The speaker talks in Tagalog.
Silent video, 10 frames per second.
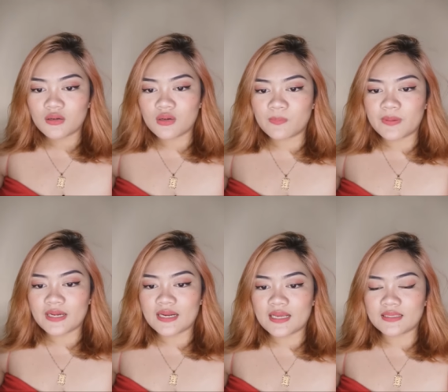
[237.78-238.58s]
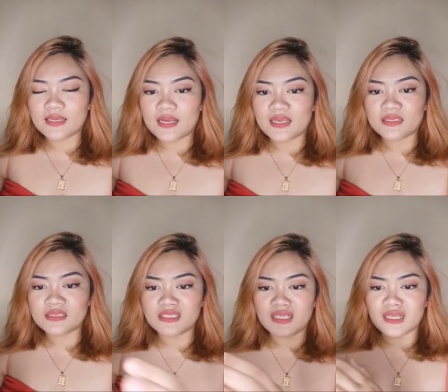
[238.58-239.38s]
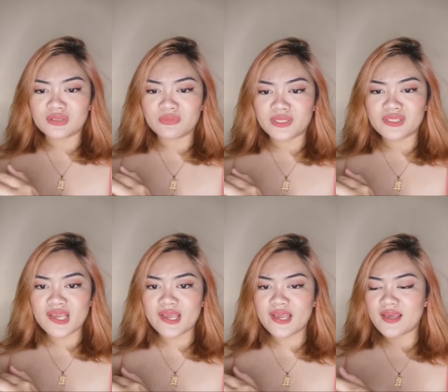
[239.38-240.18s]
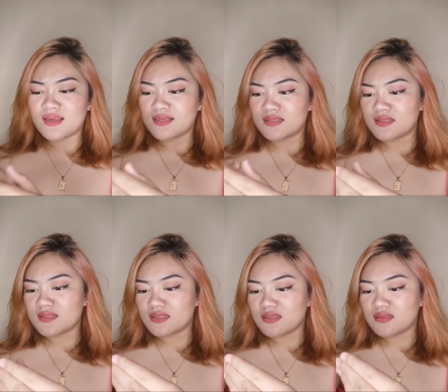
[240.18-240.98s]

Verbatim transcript: Go pa rin ate kahit di graduate. Yes!